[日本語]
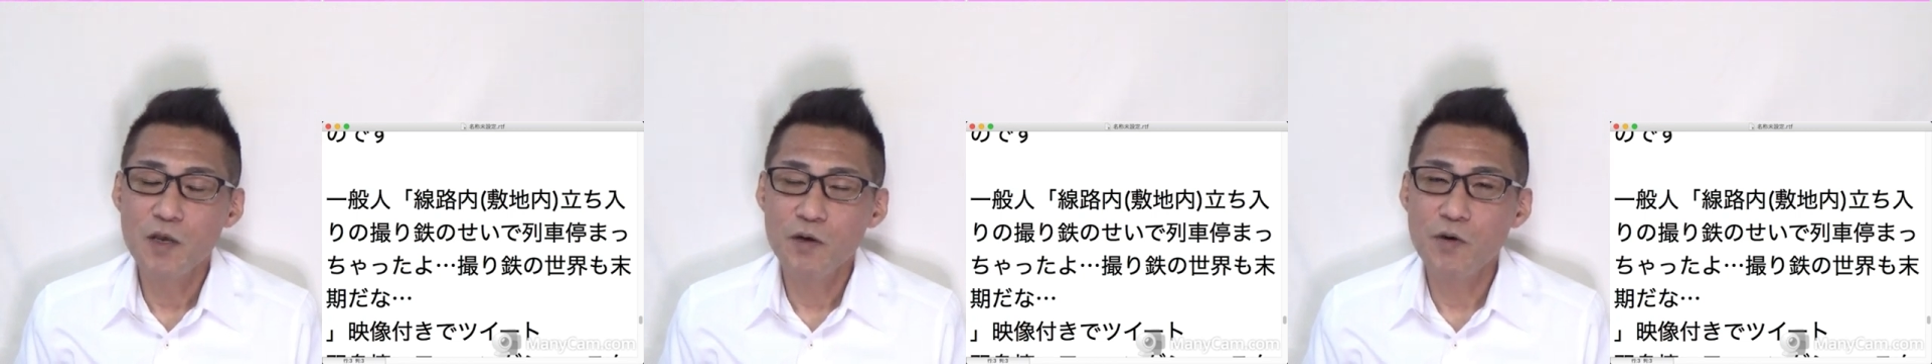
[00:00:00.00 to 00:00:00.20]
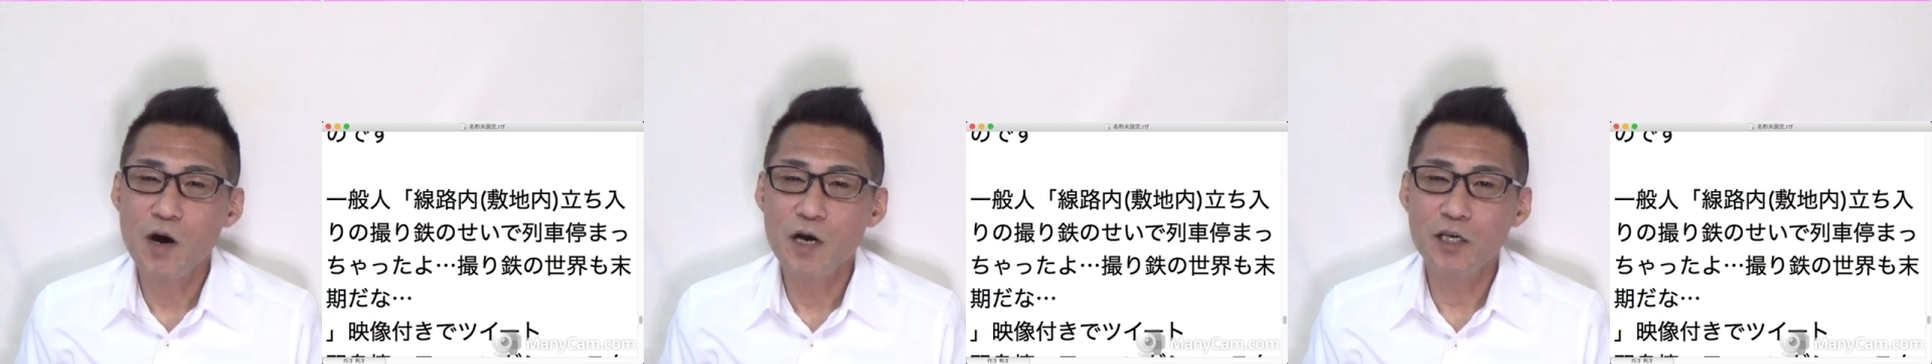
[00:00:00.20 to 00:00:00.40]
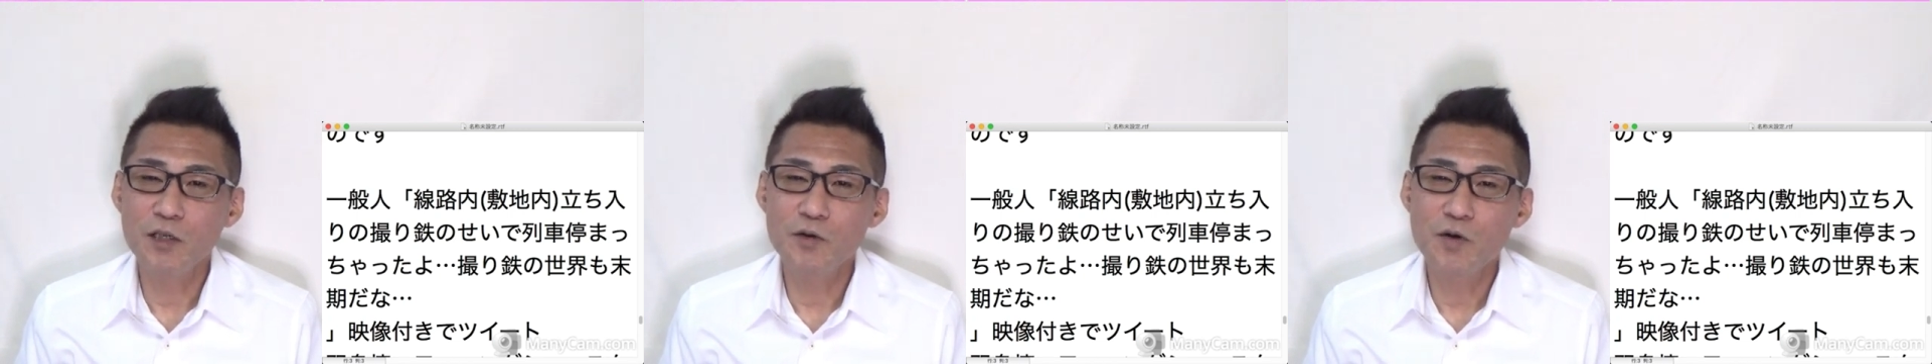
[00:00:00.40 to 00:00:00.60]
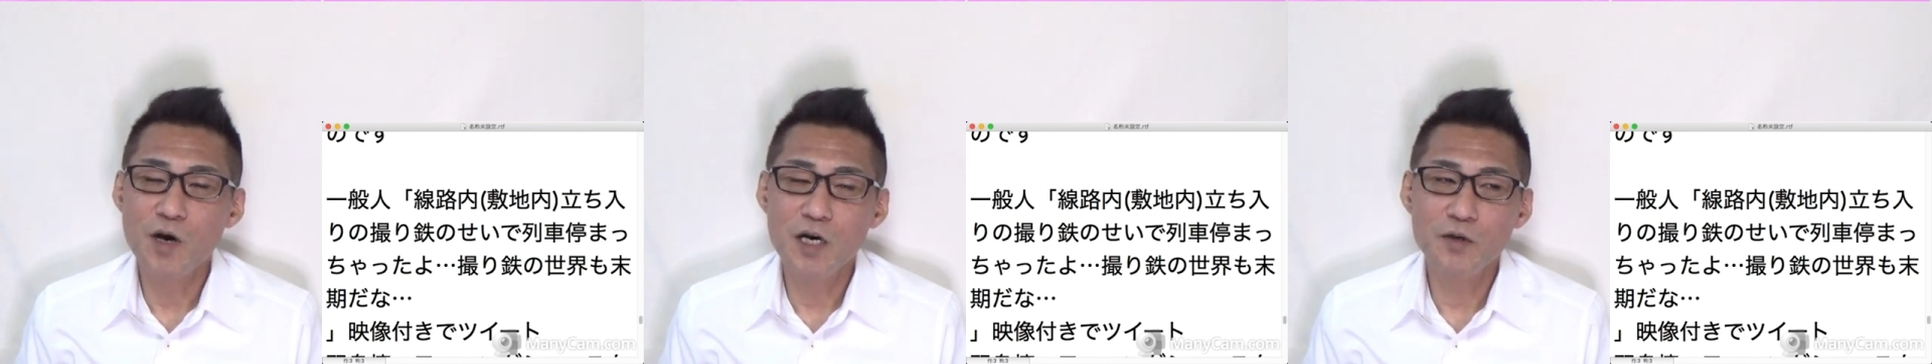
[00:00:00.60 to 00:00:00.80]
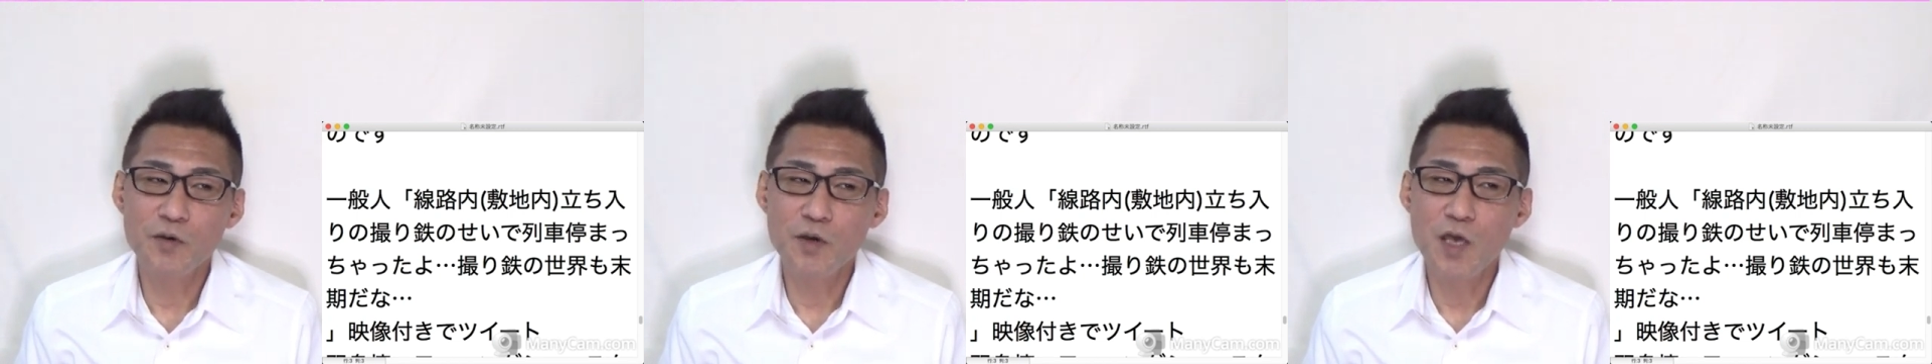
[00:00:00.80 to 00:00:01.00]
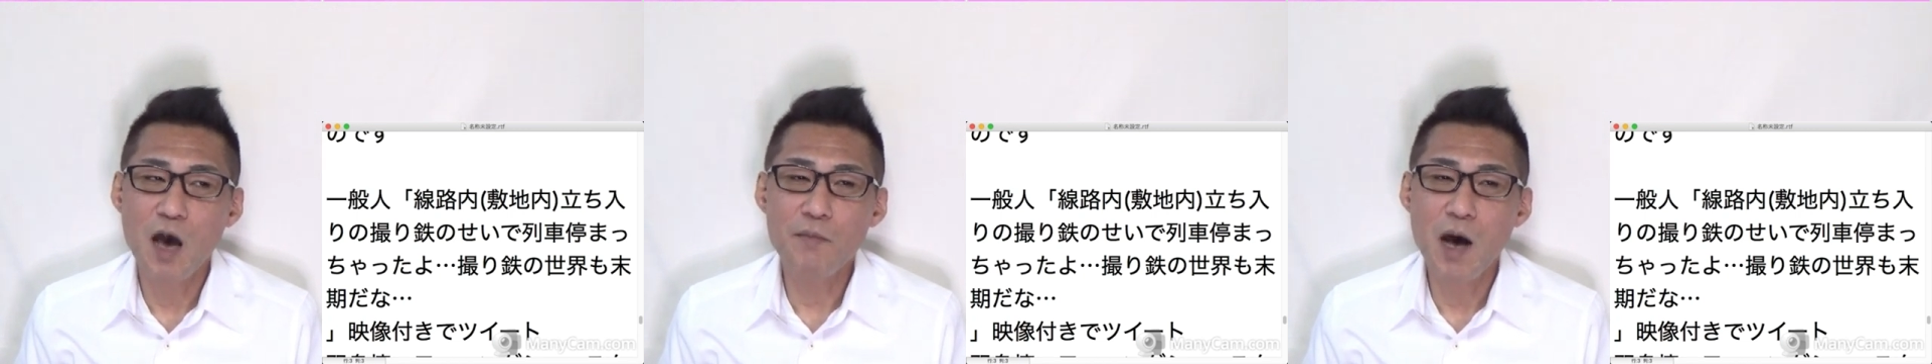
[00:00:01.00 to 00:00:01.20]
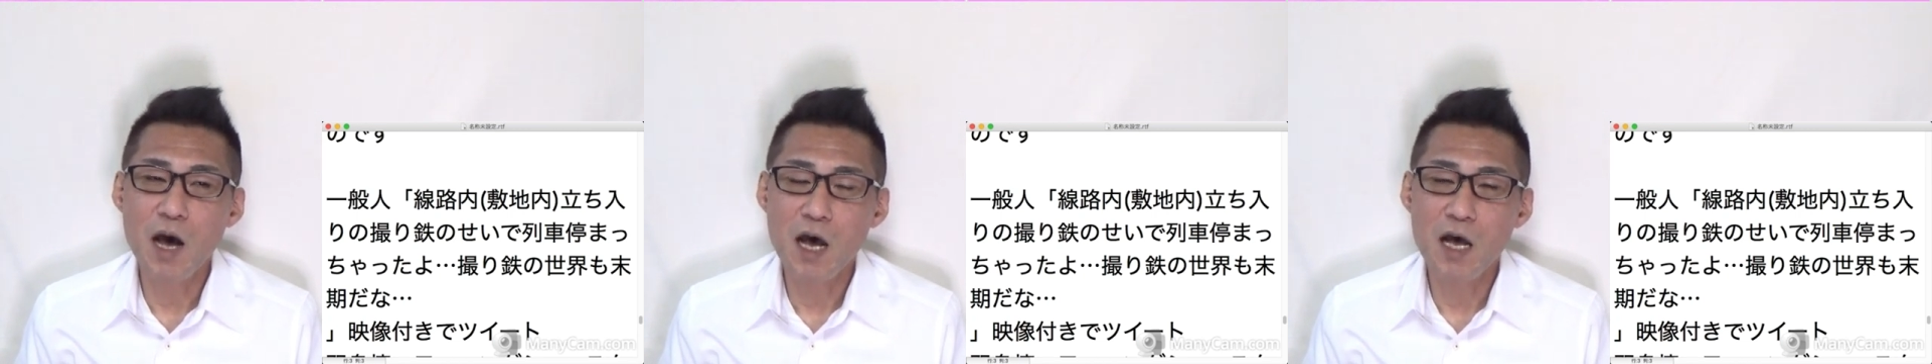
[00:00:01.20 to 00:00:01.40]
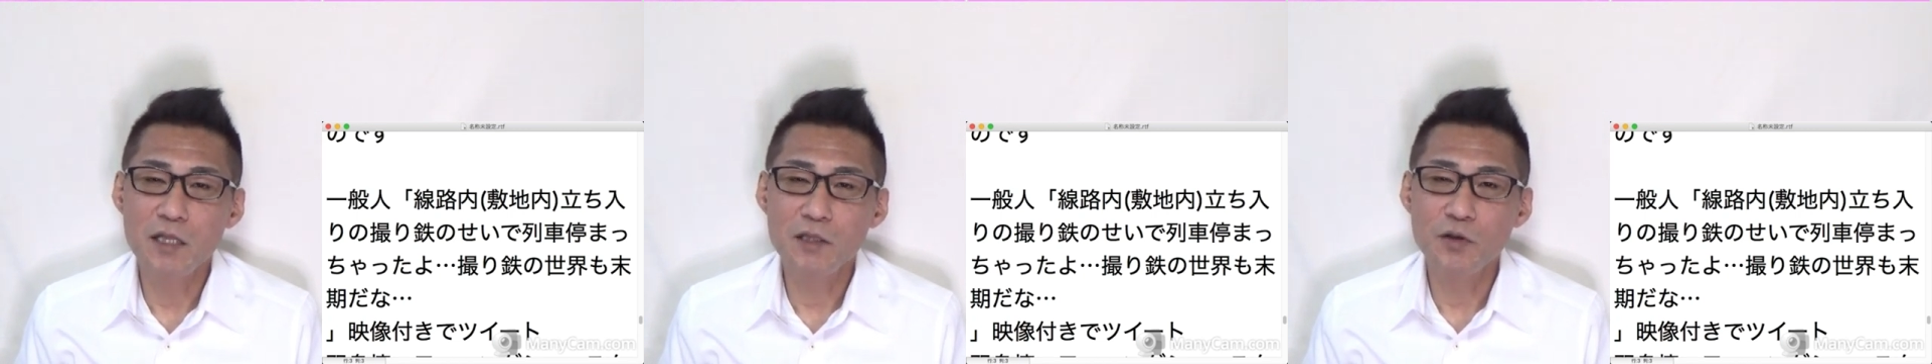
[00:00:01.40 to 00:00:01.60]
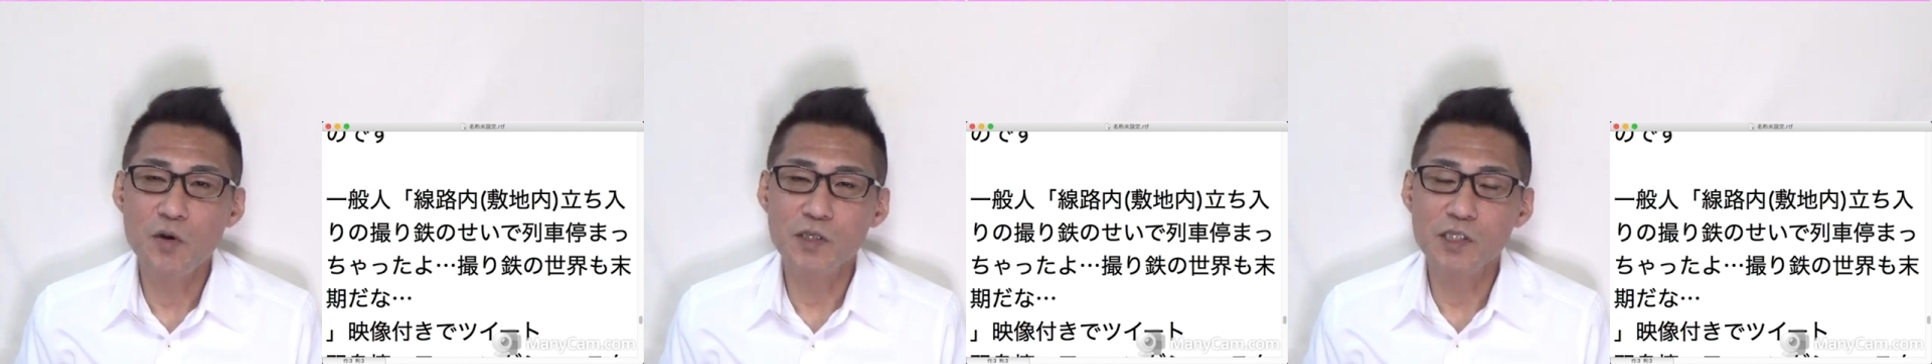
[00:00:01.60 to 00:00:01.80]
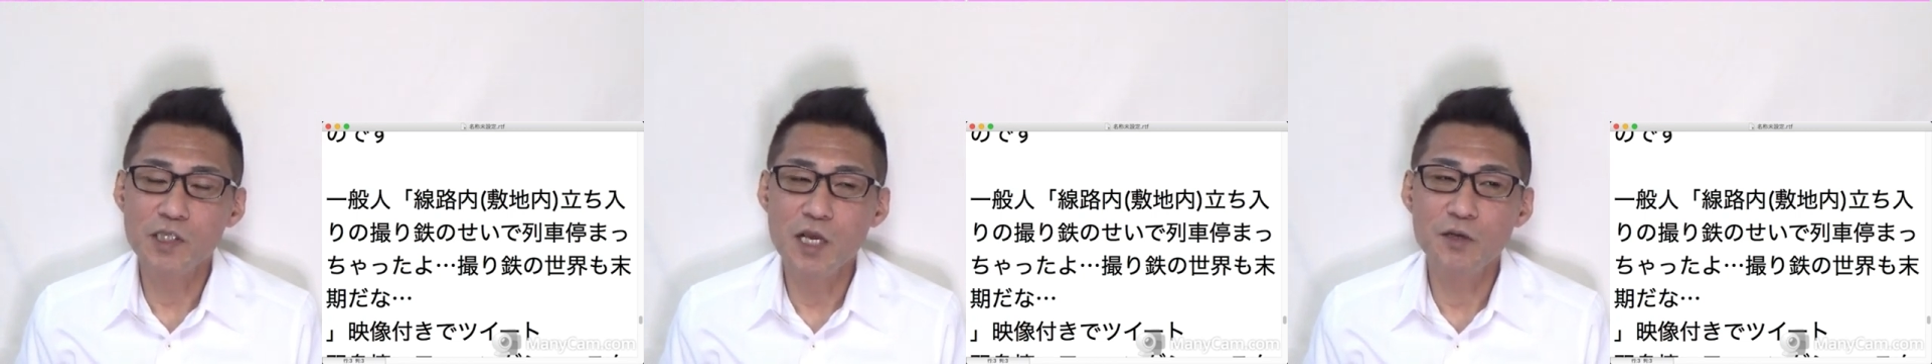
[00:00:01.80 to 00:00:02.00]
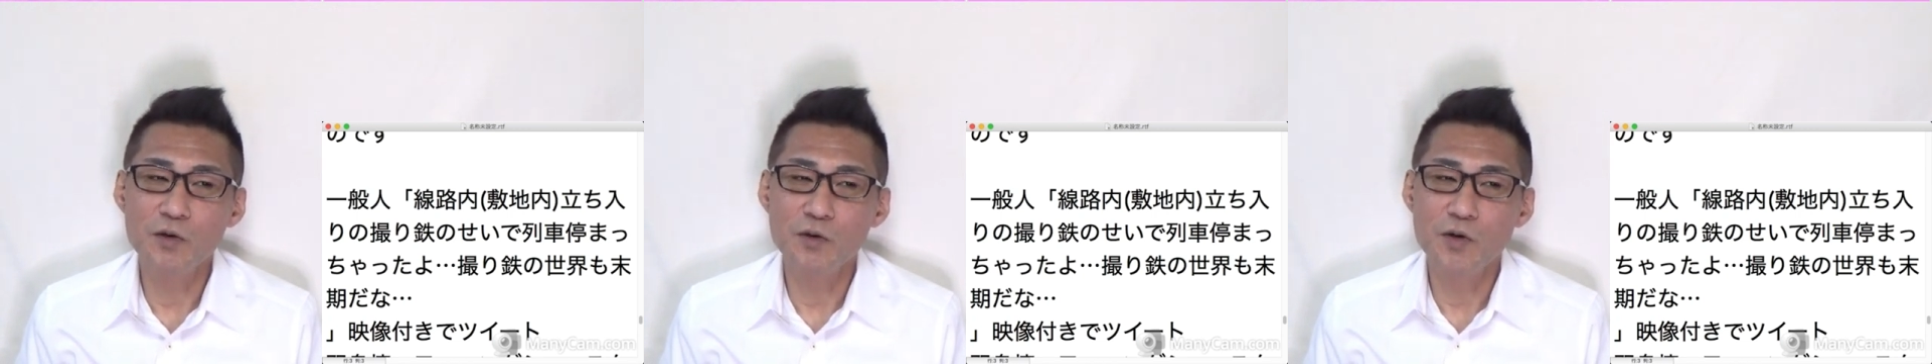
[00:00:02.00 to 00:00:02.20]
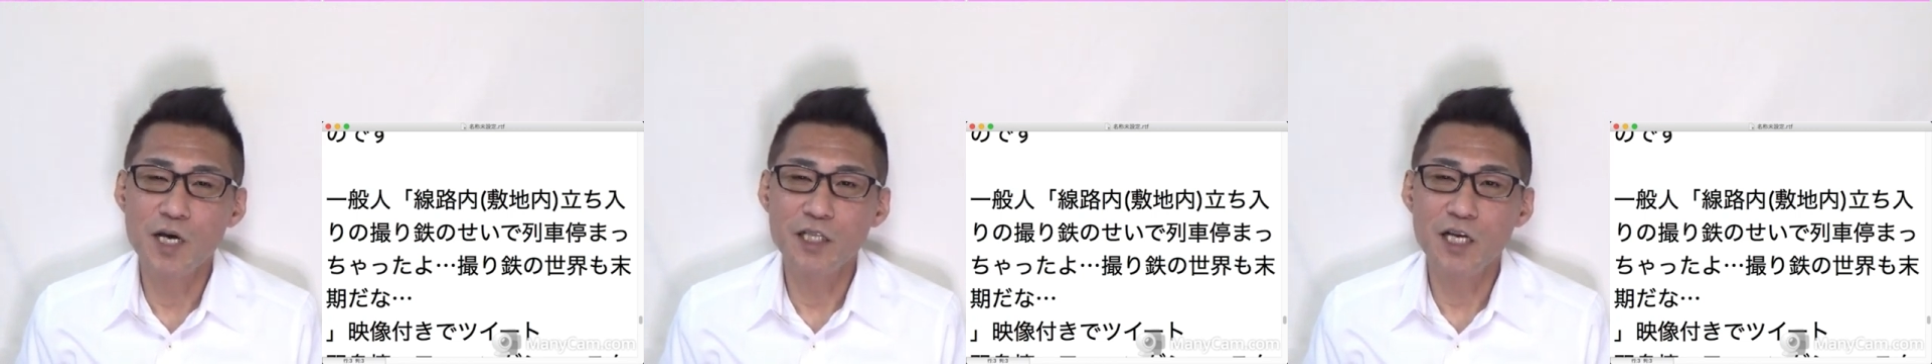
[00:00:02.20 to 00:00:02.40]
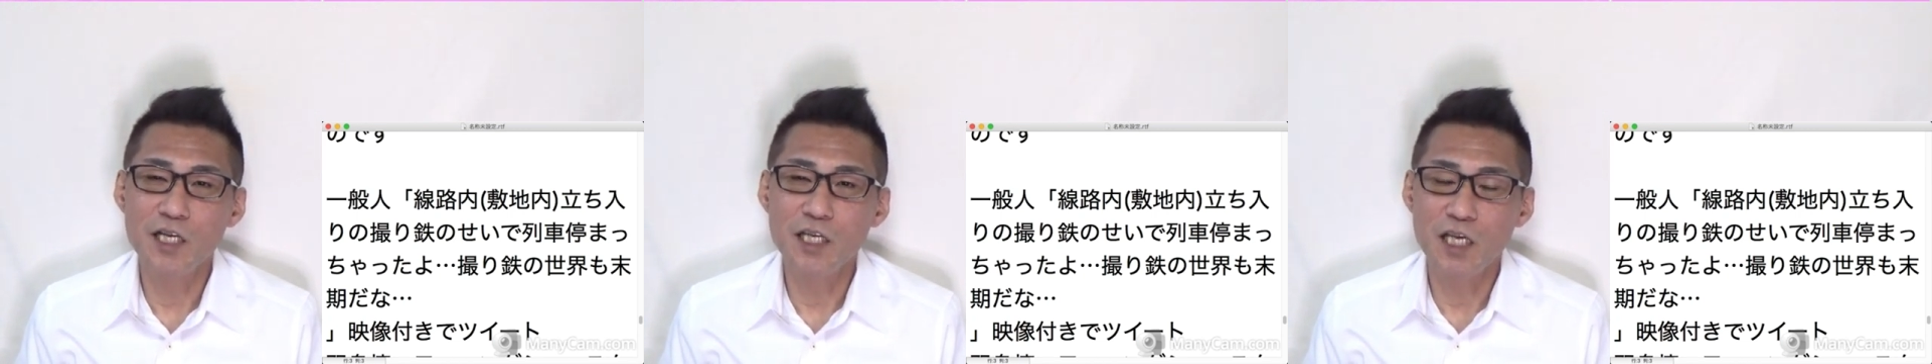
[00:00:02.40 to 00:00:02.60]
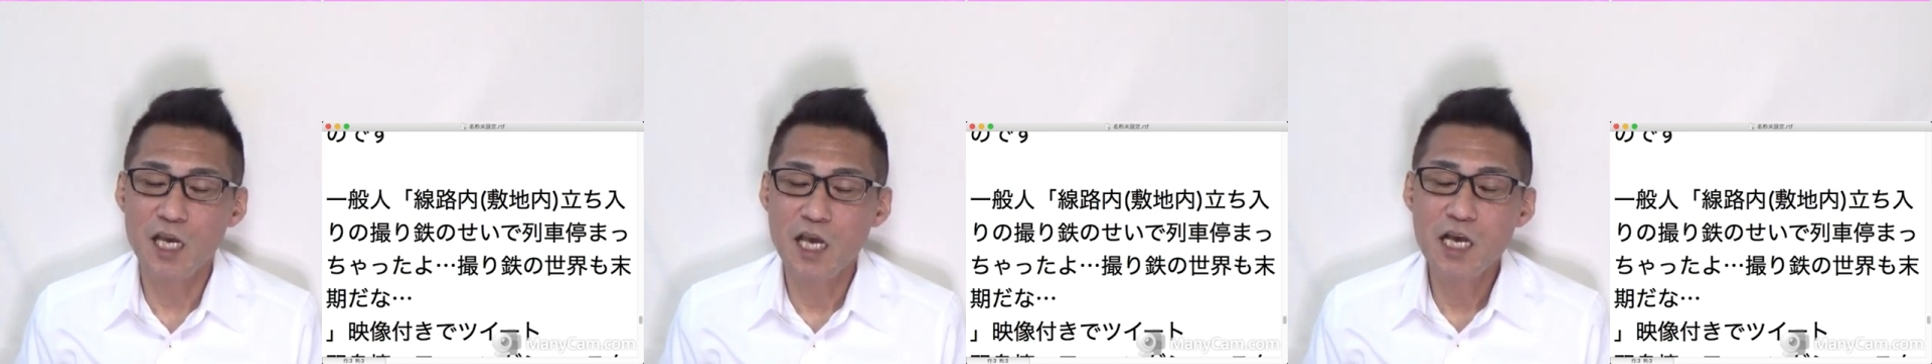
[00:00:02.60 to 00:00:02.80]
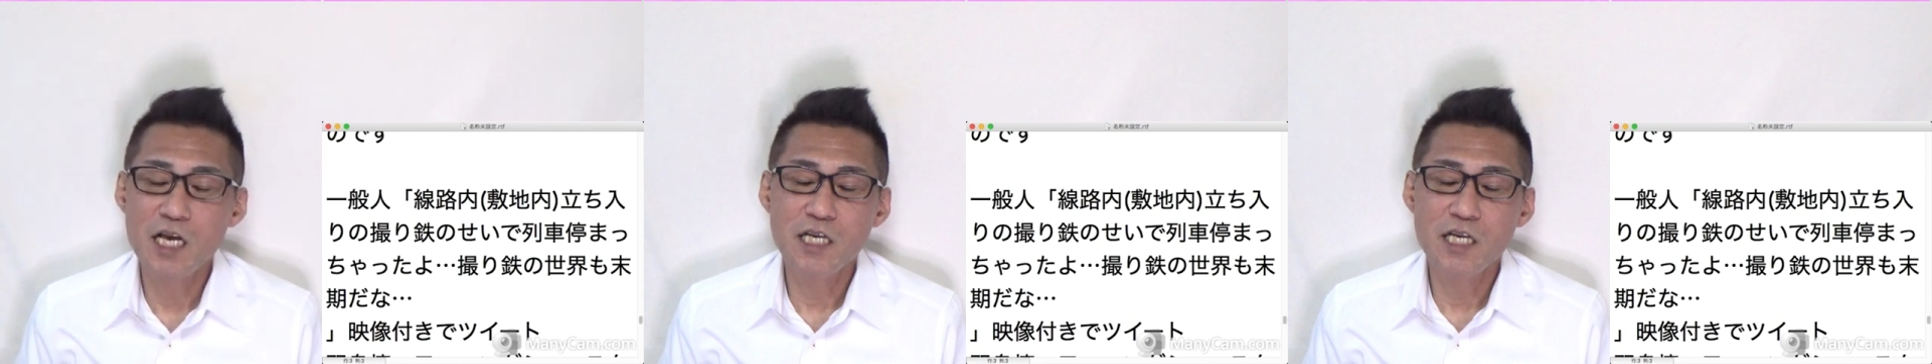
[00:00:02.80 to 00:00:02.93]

脇のあの山と線路の間に、